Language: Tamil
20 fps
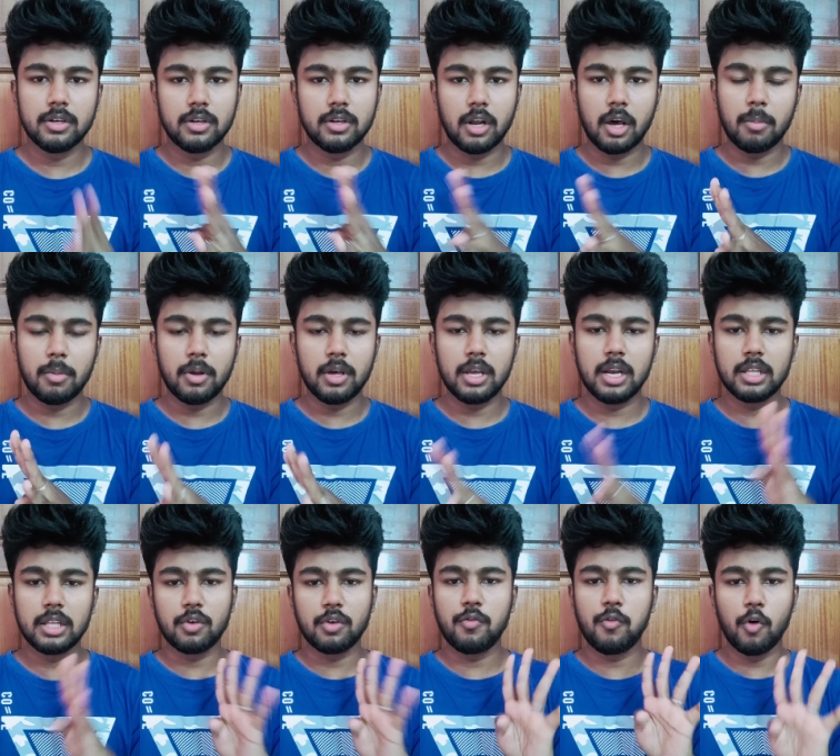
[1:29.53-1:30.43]
நார்மலாக
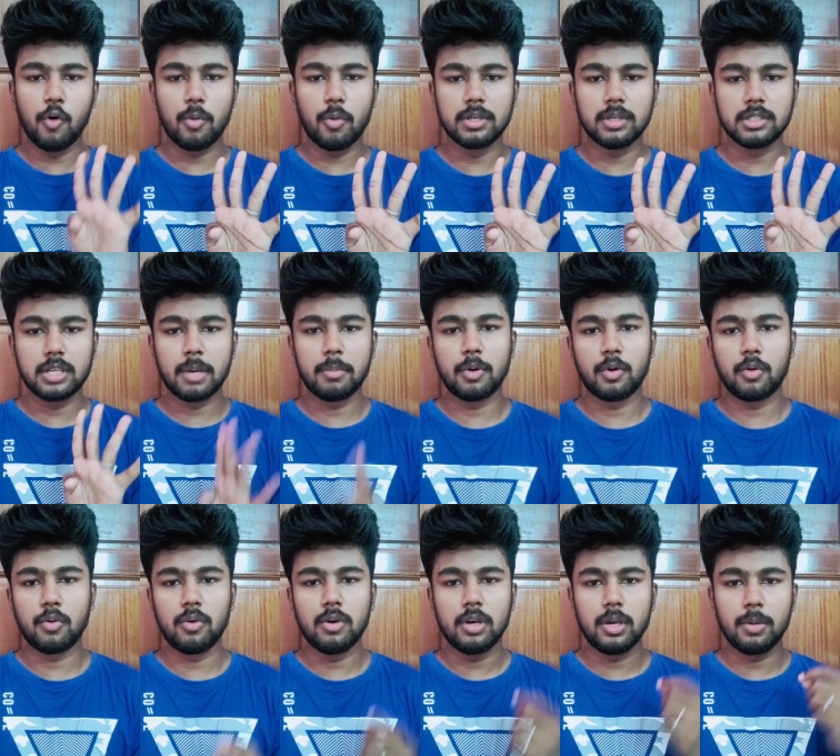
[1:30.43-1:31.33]
எல்லாத்துக்கும் ஃபோர் மந்த்ஸ் டைம் இருக்கும்